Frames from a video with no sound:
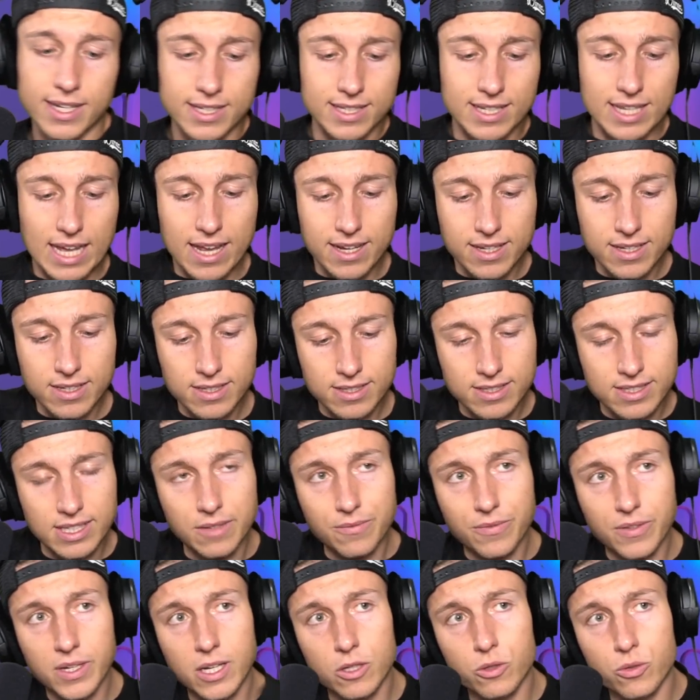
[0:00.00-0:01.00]
Dann
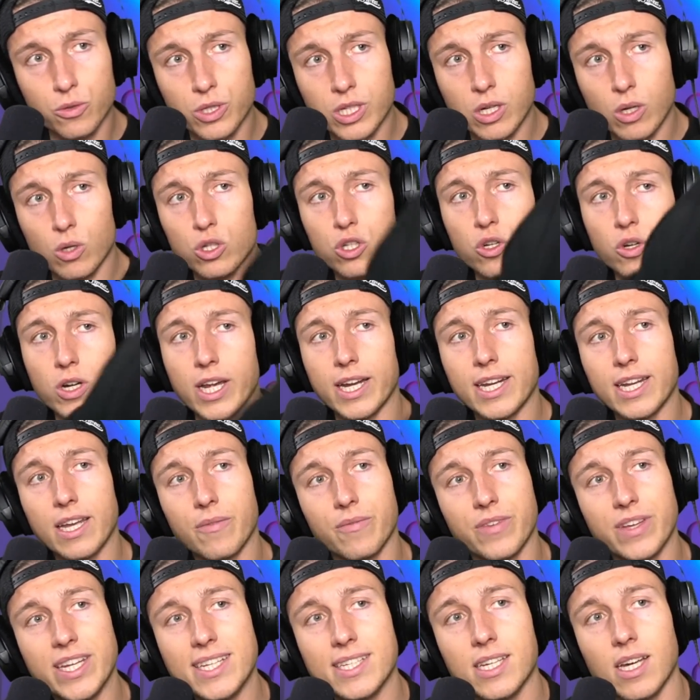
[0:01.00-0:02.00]
sind wir natürlich auch schon an der
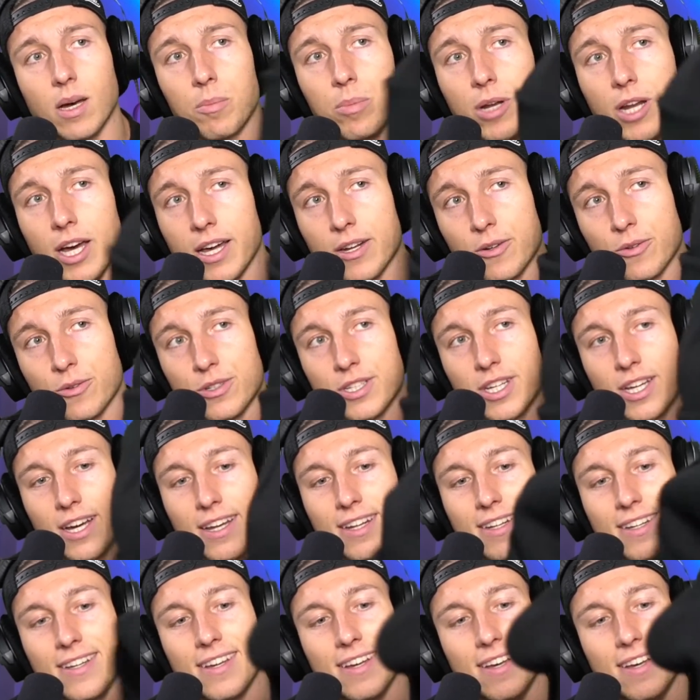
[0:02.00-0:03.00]
Winterplanung dran.